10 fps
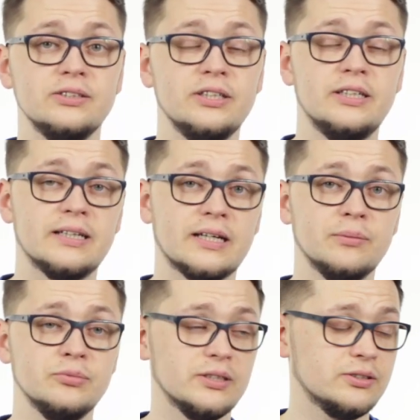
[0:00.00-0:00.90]
Dzięki
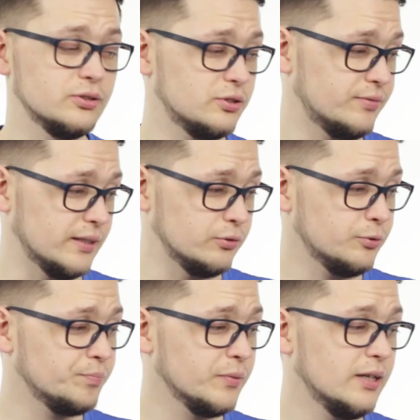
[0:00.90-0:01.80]
takiemu
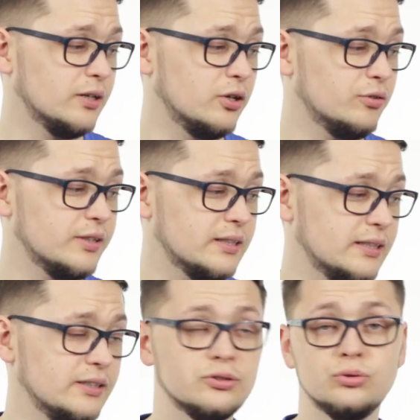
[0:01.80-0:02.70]
zastosowaniu rower
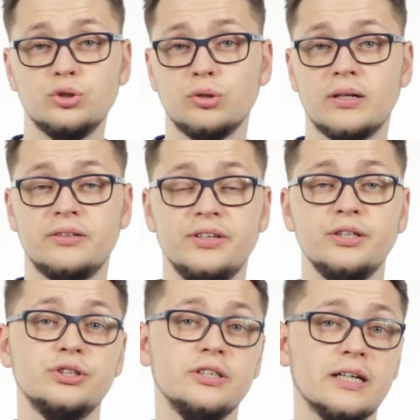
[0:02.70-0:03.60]
ten jest dużo
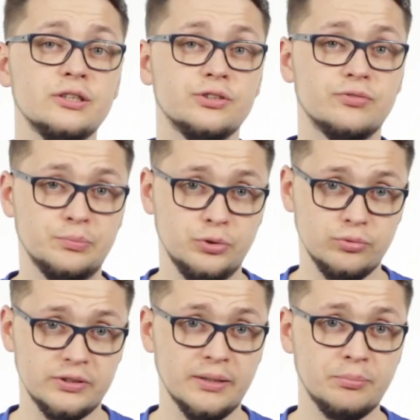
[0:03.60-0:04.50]
łatwiejszy i tańszy w
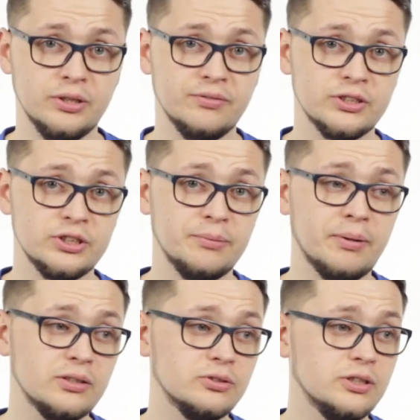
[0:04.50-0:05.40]
obsłudze, ponieważ nie
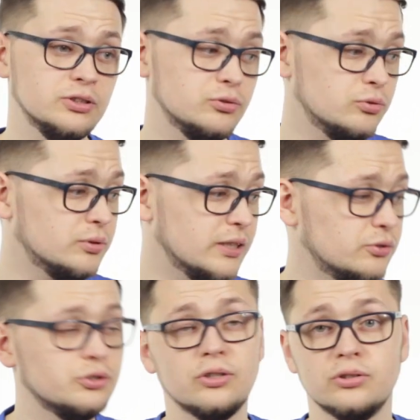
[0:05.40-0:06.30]
bardzo jest tutaj
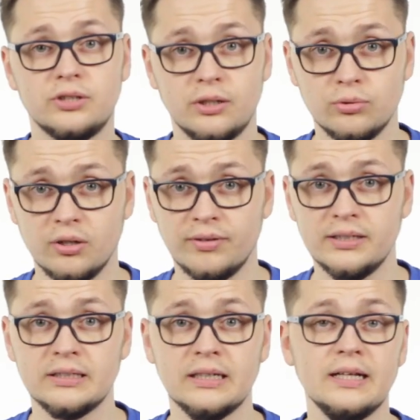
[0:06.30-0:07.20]
co się
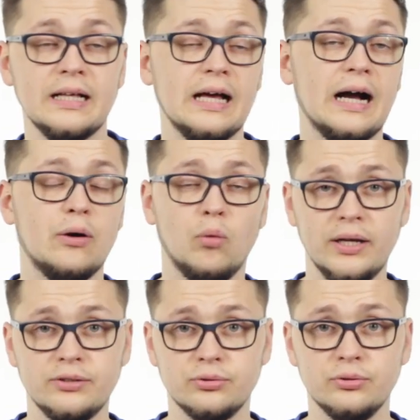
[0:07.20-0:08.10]
rozregulować, a
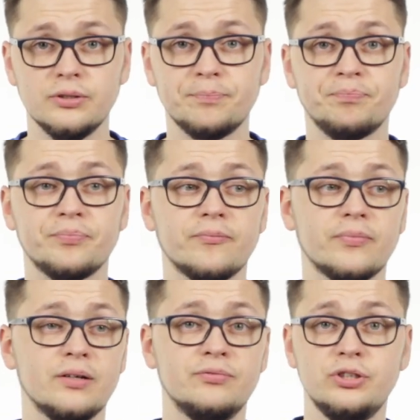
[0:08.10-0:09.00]
łańcuch
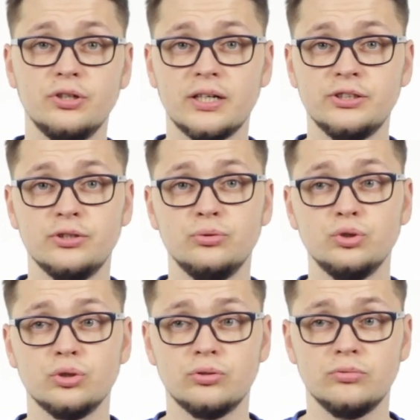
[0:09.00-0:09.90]
wyciąga się
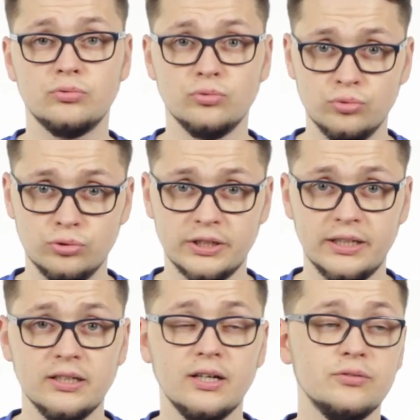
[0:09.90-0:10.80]
dużo
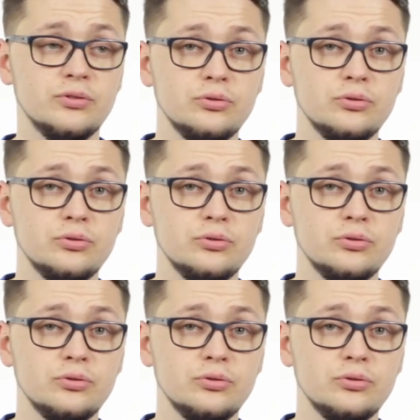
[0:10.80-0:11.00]
dłużej, w